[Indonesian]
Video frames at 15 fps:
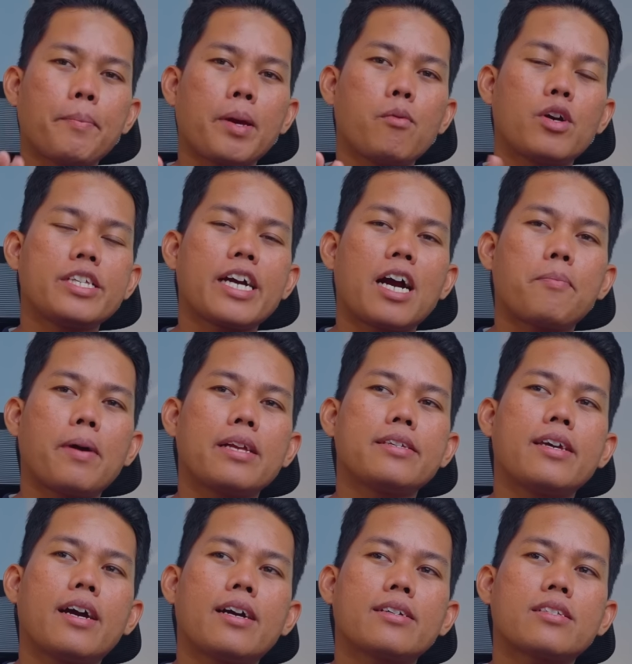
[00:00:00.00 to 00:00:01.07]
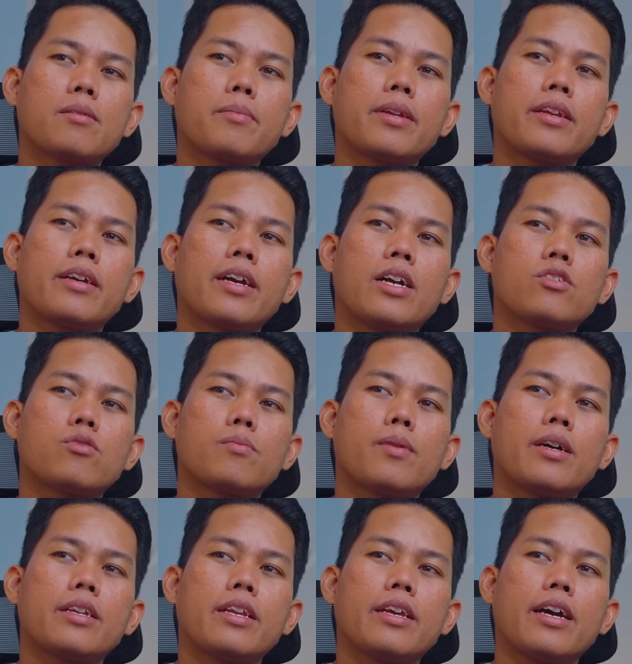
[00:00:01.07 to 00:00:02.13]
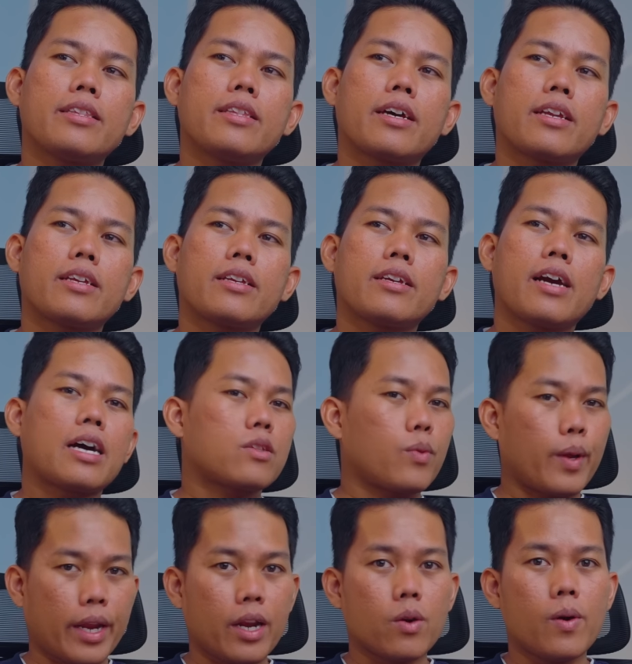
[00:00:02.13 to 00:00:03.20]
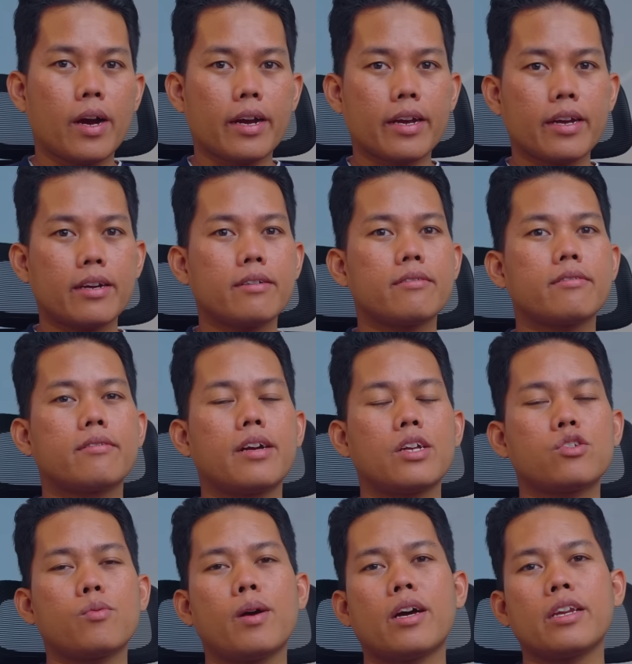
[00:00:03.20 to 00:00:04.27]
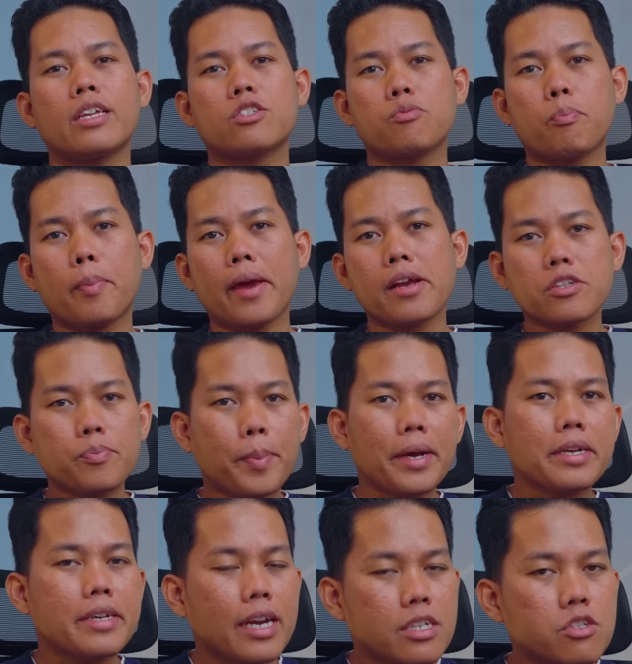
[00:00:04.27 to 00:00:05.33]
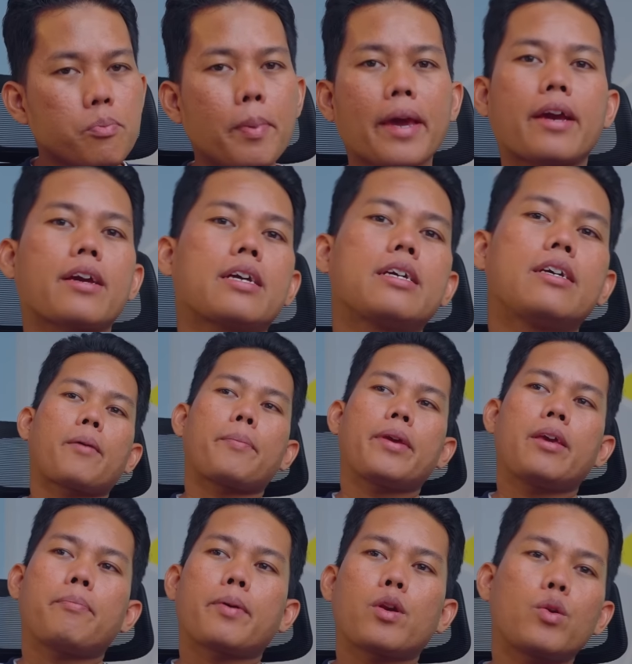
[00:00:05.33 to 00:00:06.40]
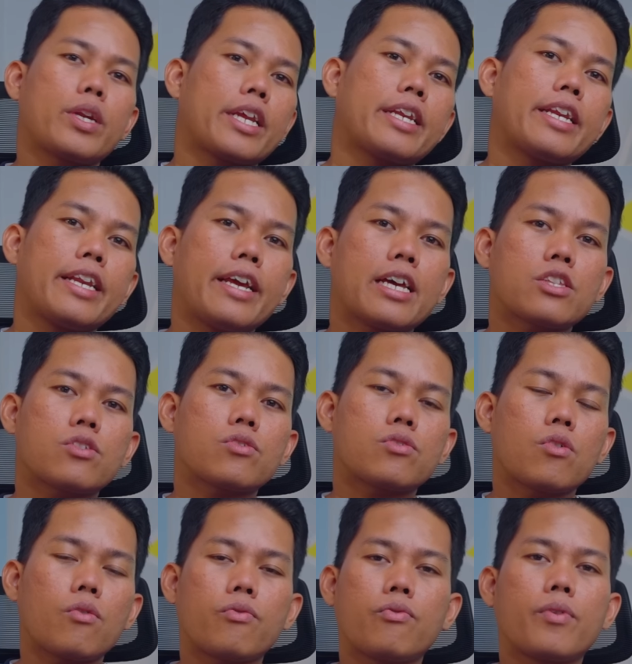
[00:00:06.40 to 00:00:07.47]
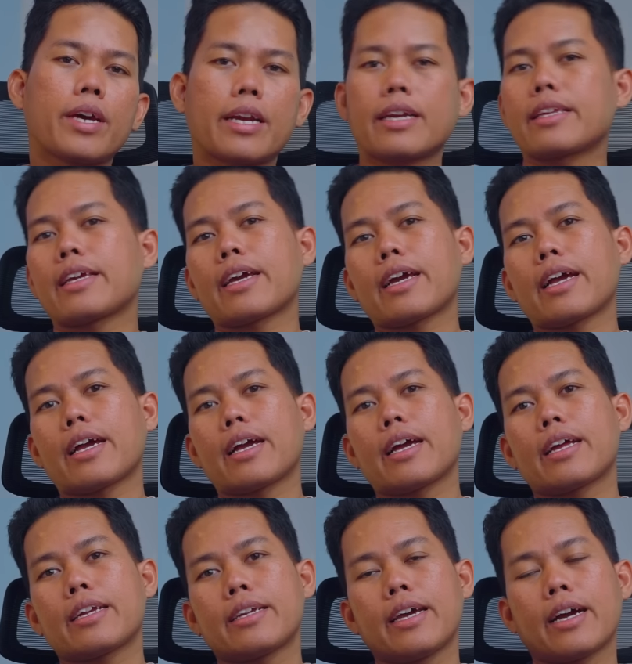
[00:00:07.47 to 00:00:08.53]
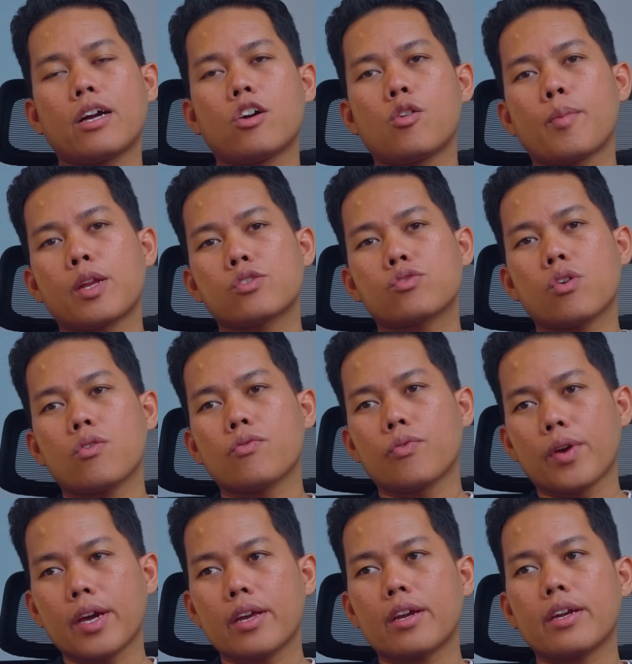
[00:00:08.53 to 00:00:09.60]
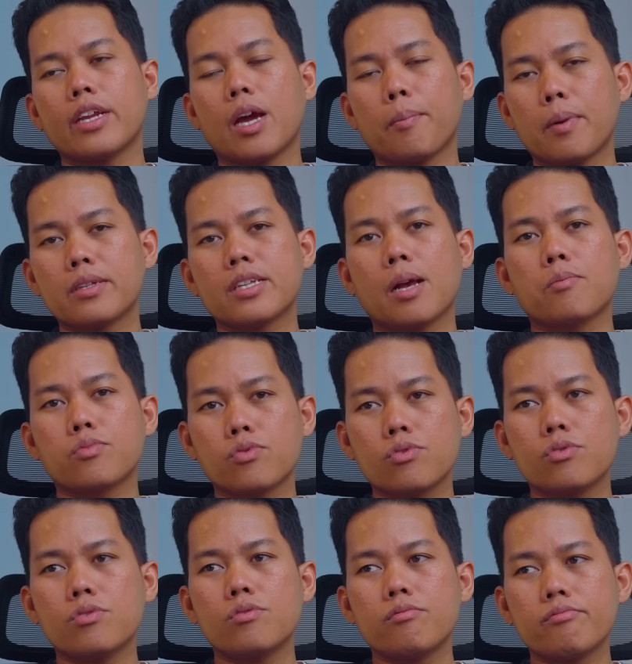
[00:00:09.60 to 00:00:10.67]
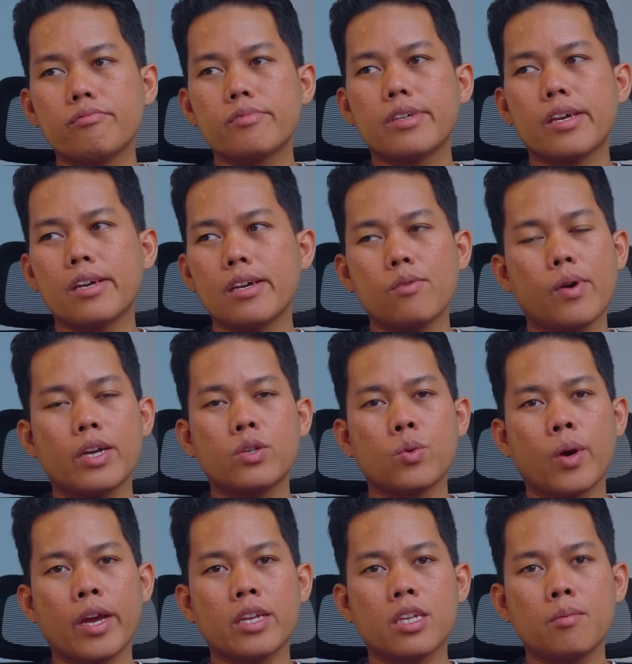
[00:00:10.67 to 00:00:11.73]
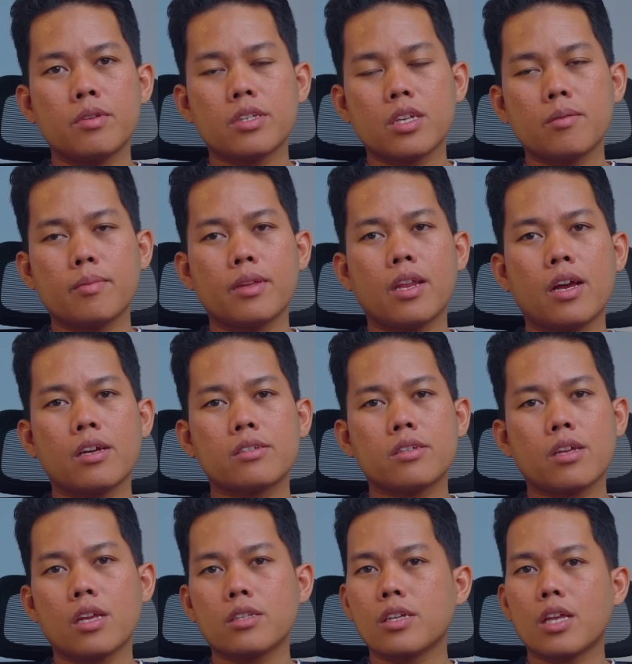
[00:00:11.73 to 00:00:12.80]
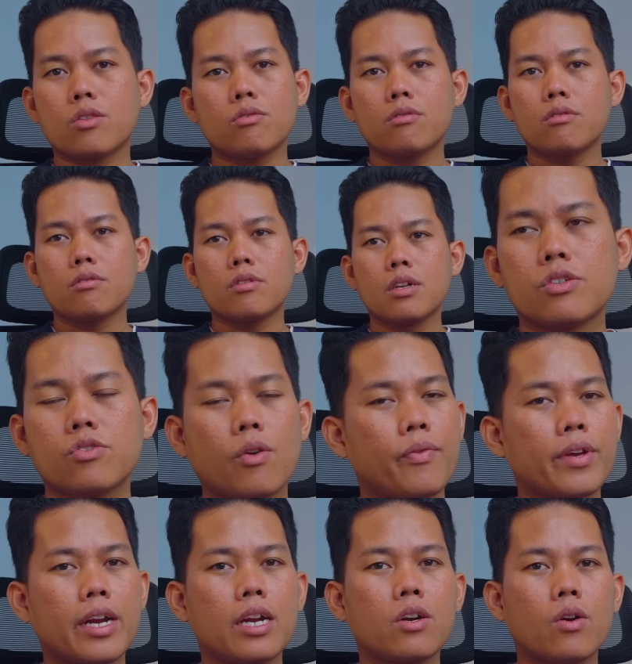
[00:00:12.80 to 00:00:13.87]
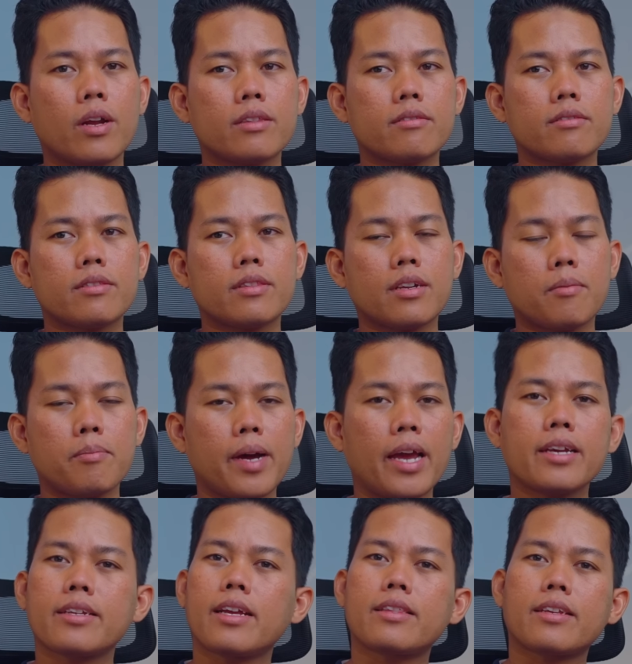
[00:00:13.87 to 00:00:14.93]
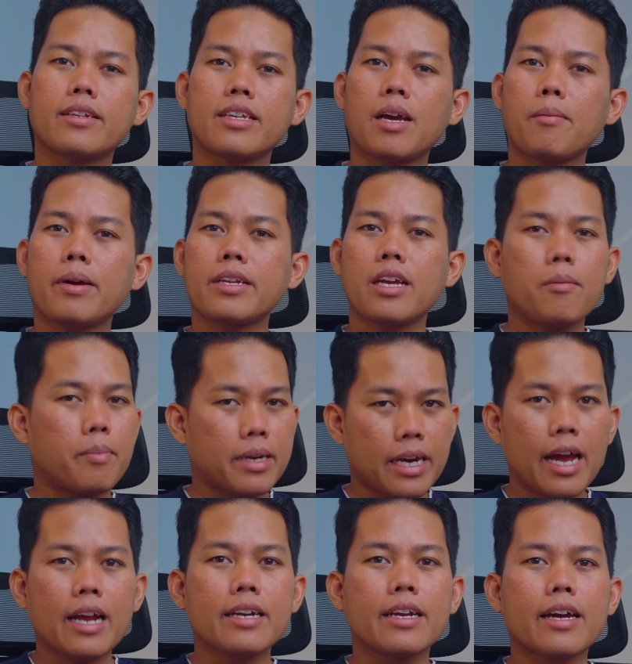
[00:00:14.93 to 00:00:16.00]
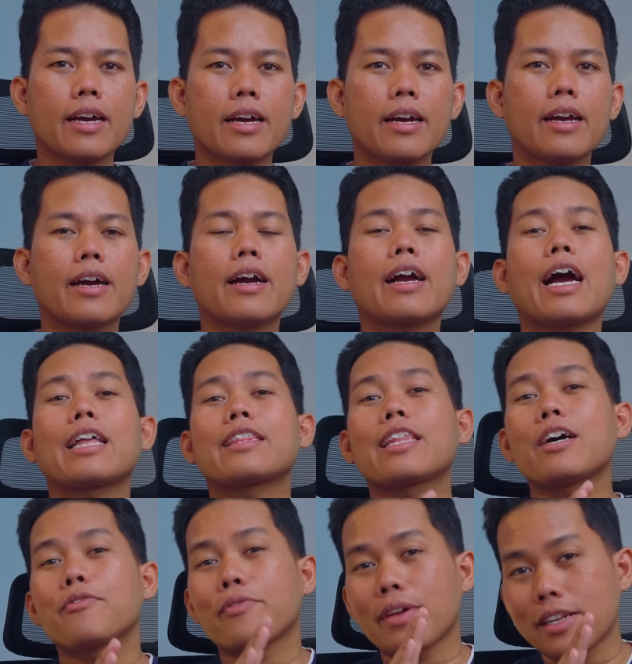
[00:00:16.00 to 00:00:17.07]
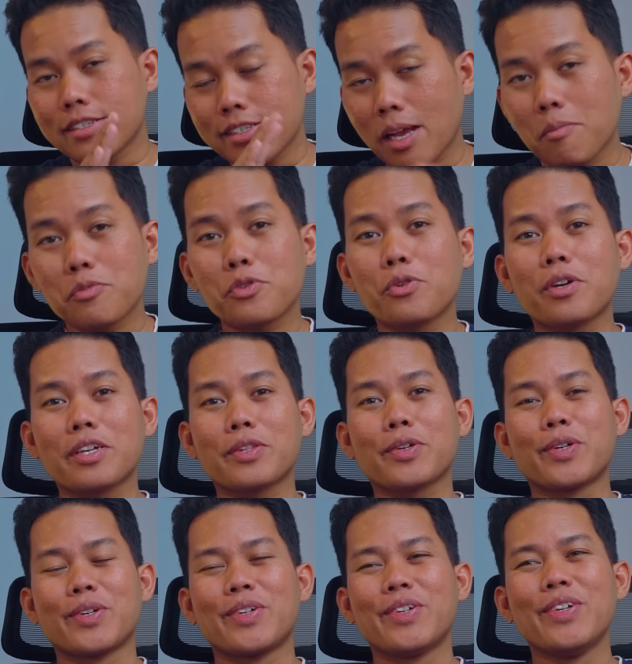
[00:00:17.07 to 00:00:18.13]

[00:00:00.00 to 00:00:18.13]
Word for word: HP buat jangka panjang sebenarnya nggak cuma dilihat dari hardware-nya doang ya. Nggak cuma ngelihat spek-spek dan spek, tapi perlu nih dilihat softwarenya. Nah kalau ngomongin software di HP Samsung, ya One UI ini bisa dibilang salah satu software Android terbaik dan ternyaman yang pernah ada. Kata fans Samsung gitu ya.